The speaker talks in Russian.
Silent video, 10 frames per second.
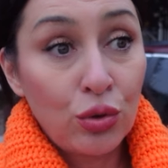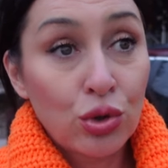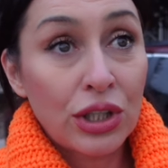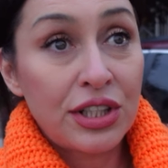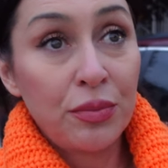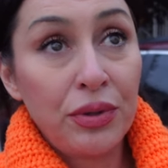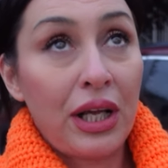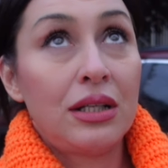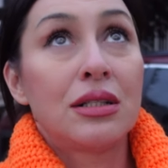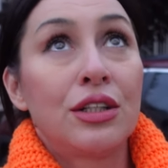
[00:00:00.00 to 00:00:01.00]
И уже
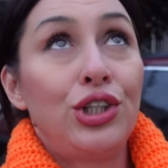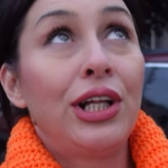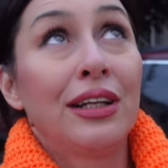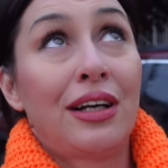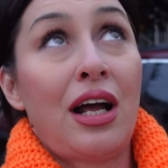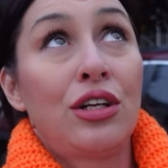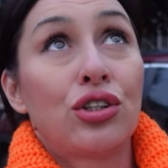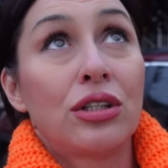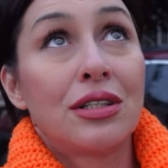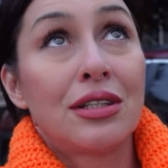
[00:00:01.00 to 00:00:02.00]
темнеет значительно
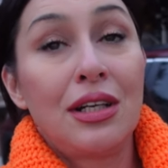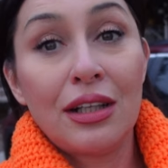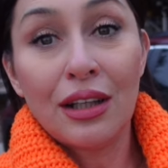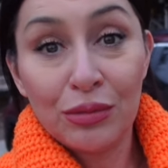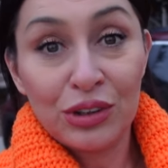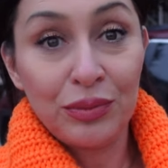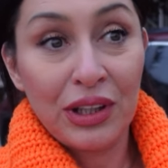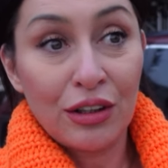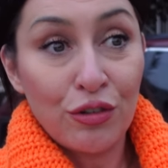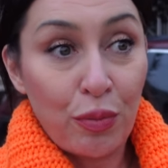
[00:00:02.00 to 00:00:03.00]
раньше. Если летом
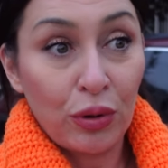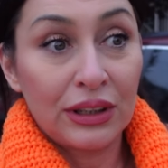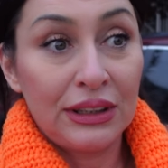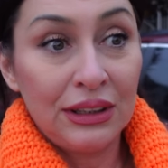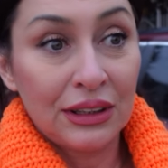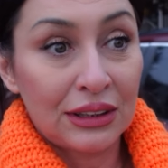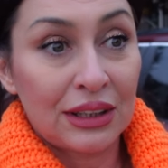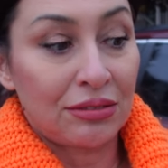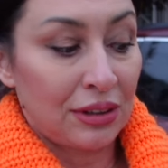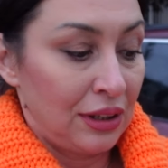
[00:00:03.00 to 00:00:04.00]
темнело в пол
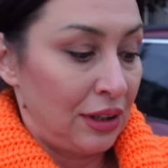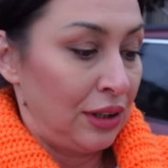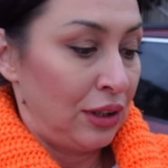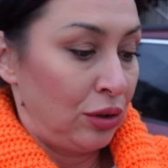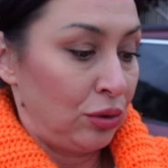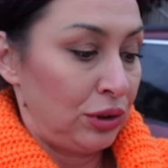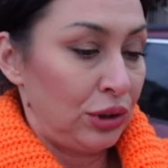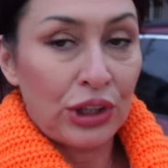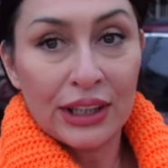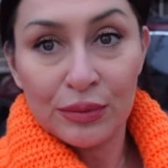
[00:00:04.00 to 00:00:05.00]
одиннадцатого, то
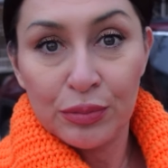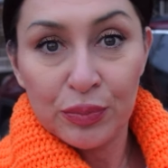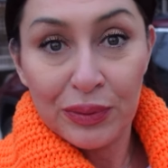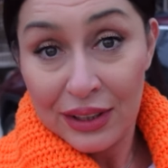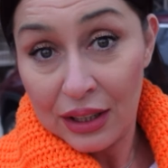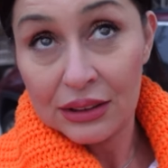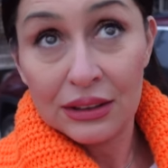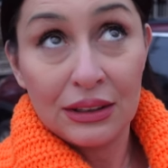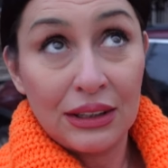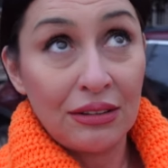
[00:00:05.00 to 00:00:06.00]
сейчас без
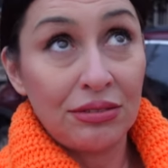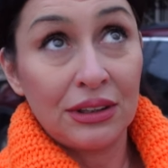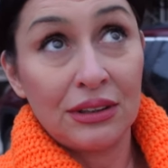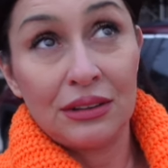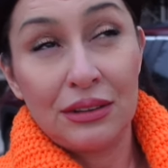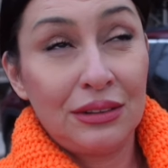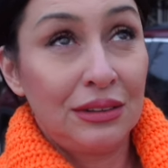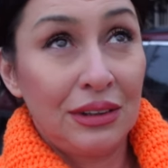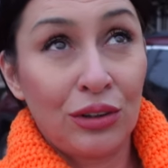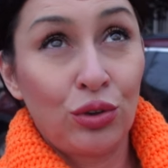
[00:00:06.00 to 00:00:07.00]
15,9, я